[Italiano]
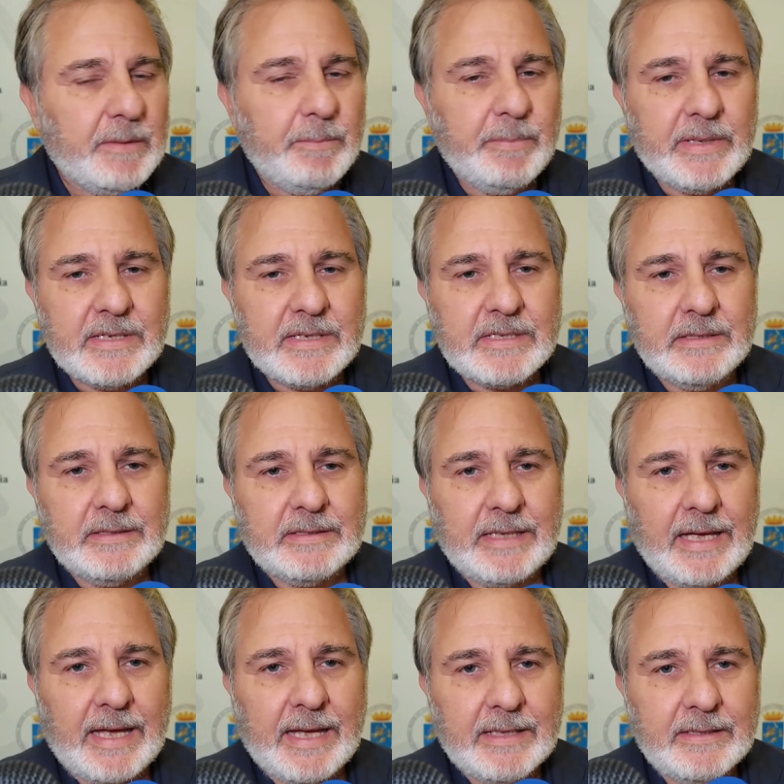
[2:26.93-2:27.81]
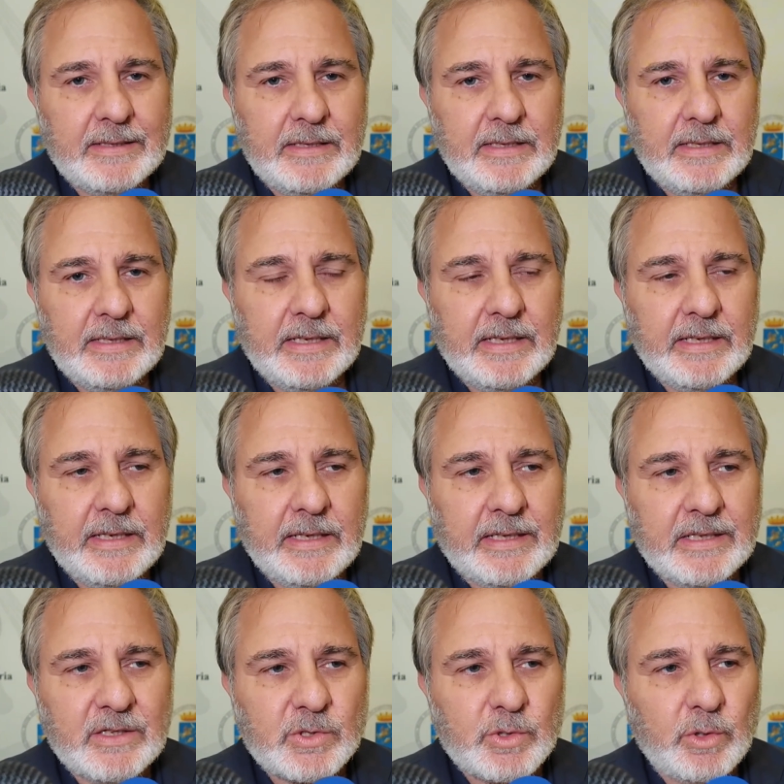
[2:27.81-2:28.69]
presentati
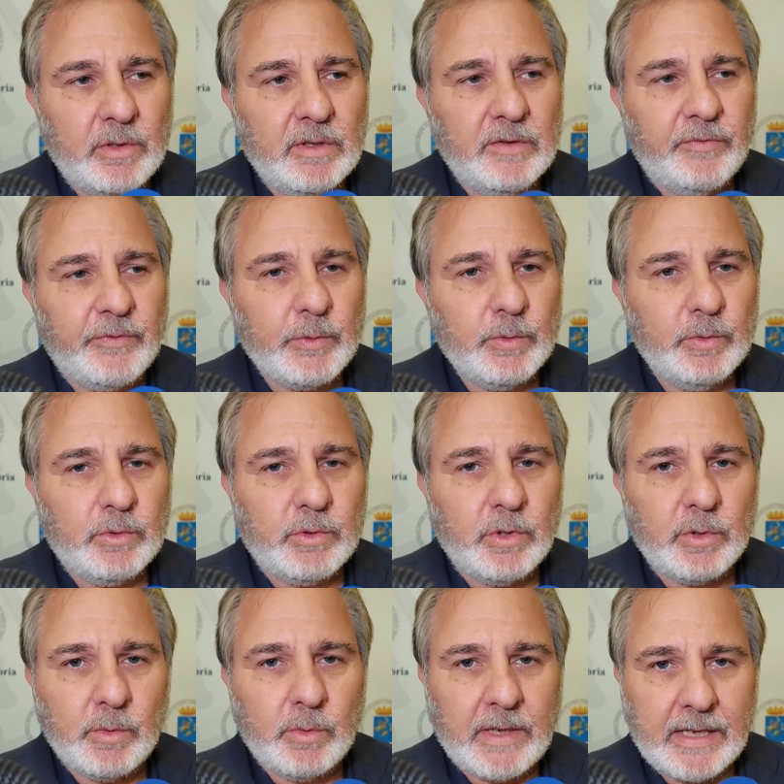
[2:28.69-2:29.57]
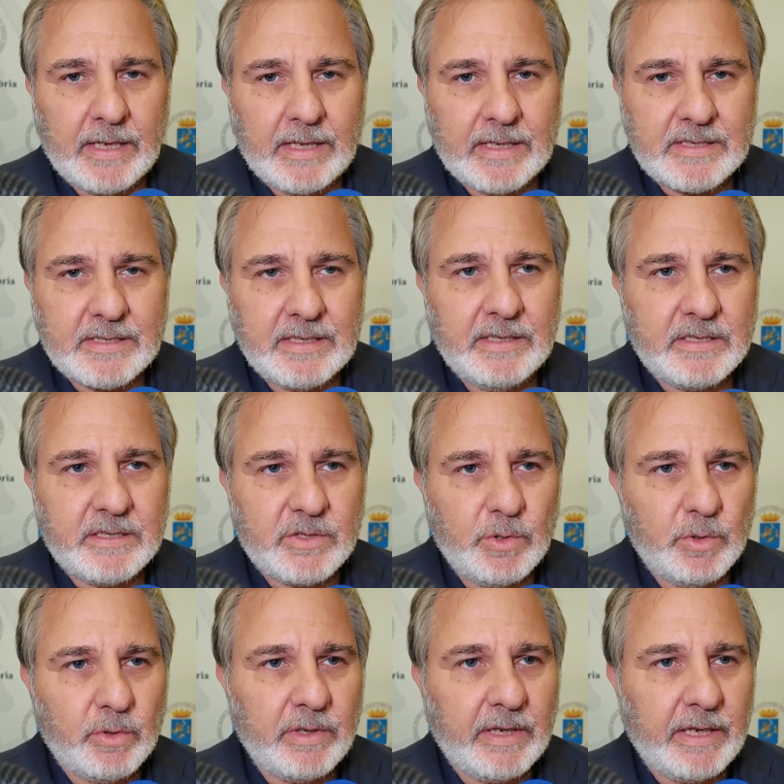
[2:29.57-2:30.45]
e che sono il frutto di una
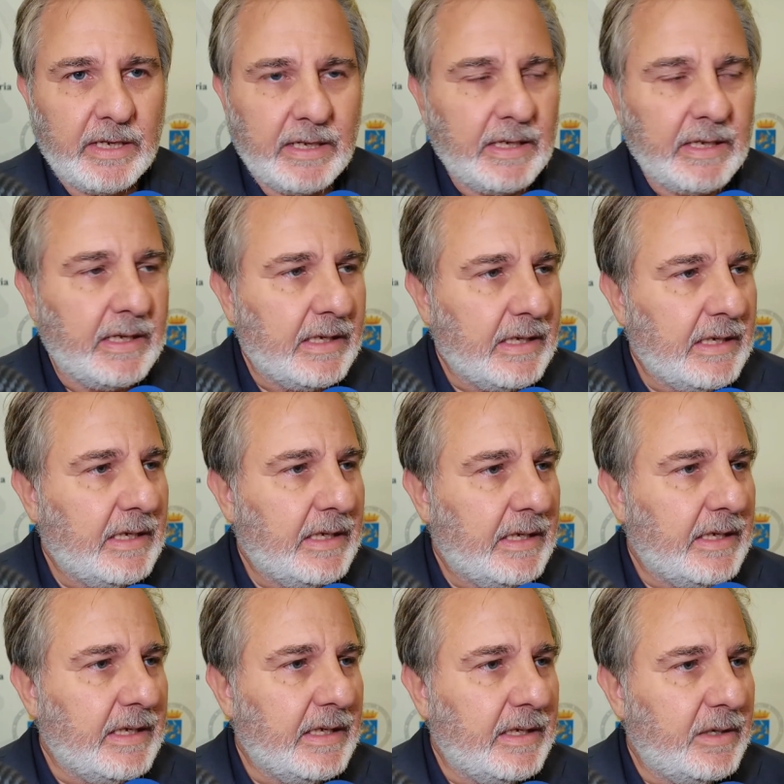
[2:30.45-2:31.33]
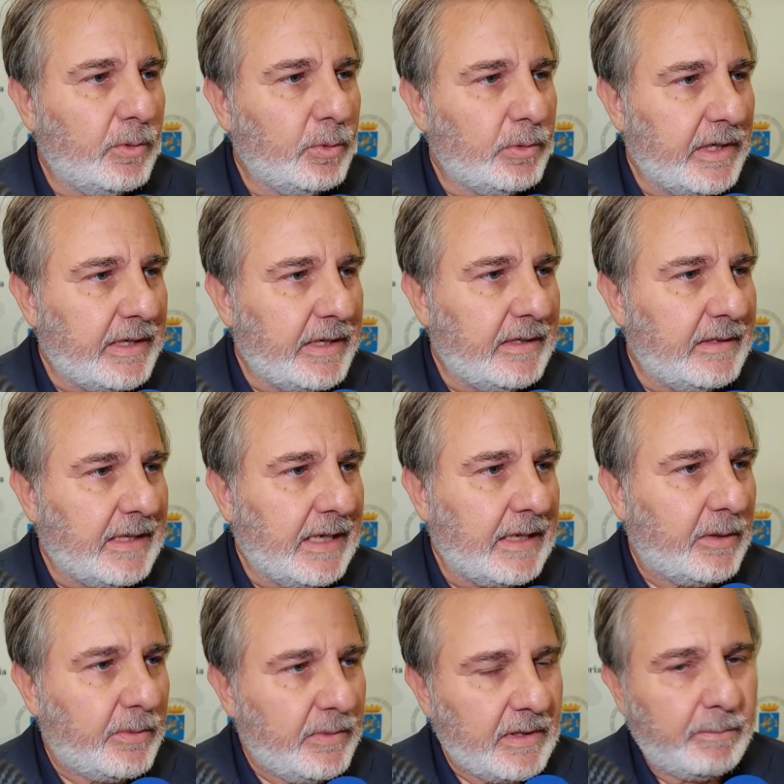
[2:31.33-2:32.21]
selezione eh,
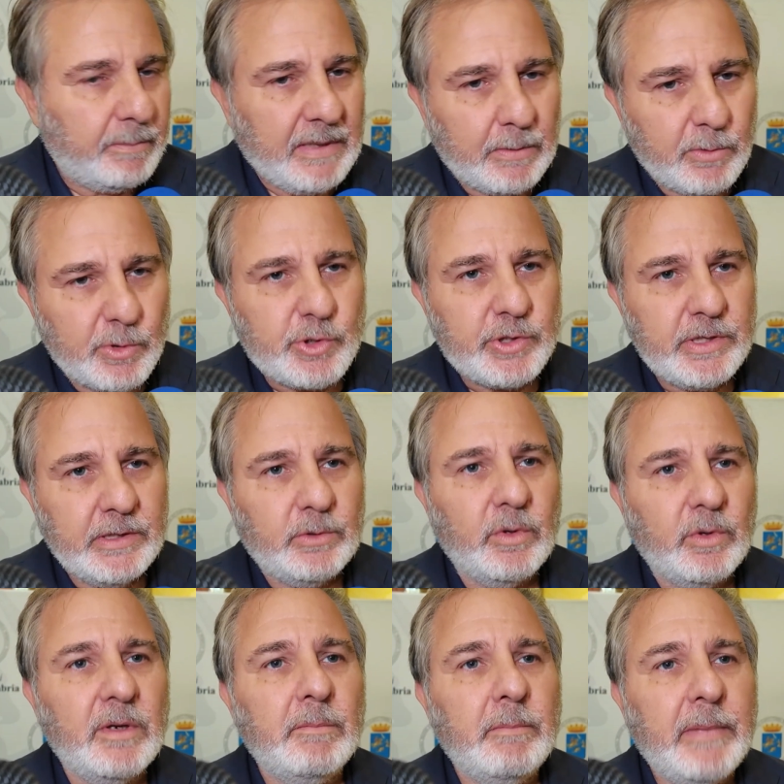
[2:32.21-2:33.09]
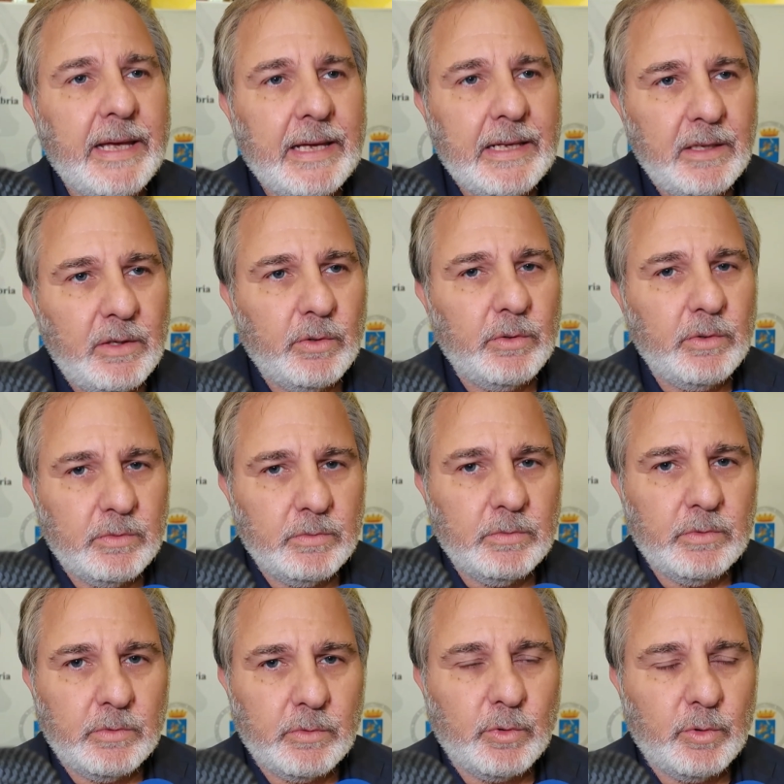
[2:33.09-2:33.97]
nutrita, quindi abbiamo scelto il meglio di
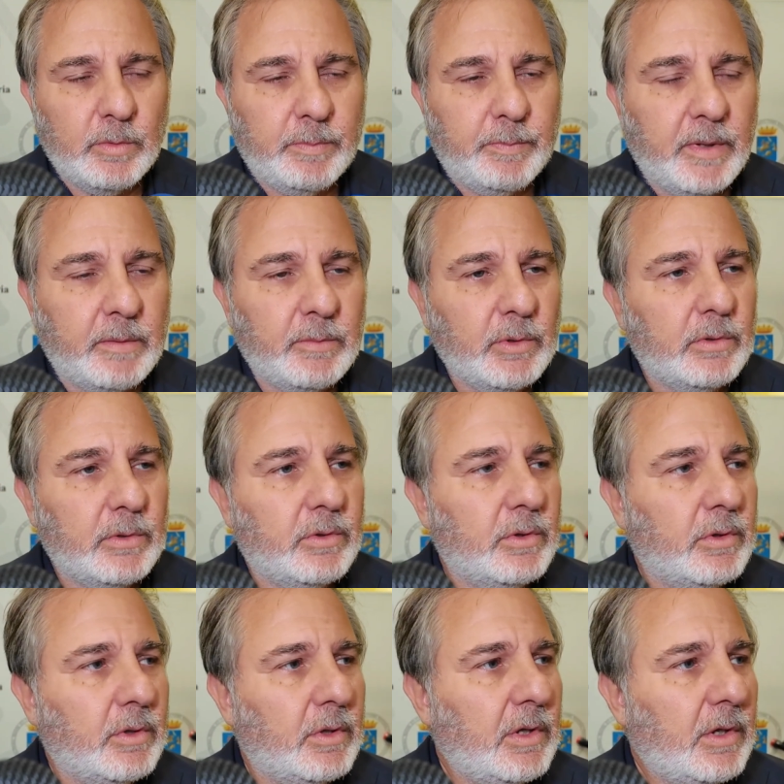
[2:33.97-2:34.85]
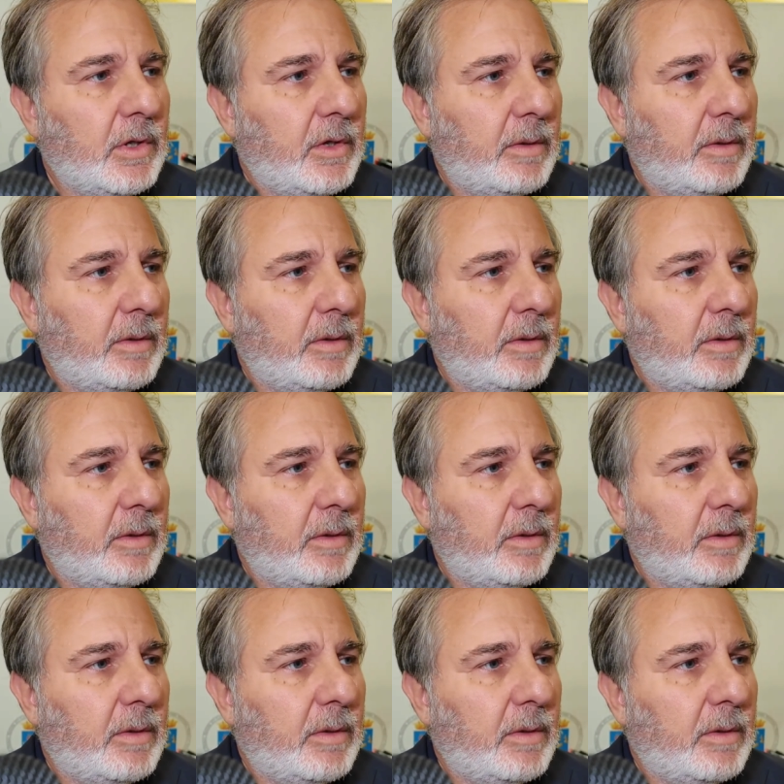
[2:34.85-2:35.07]
un gruppo molto,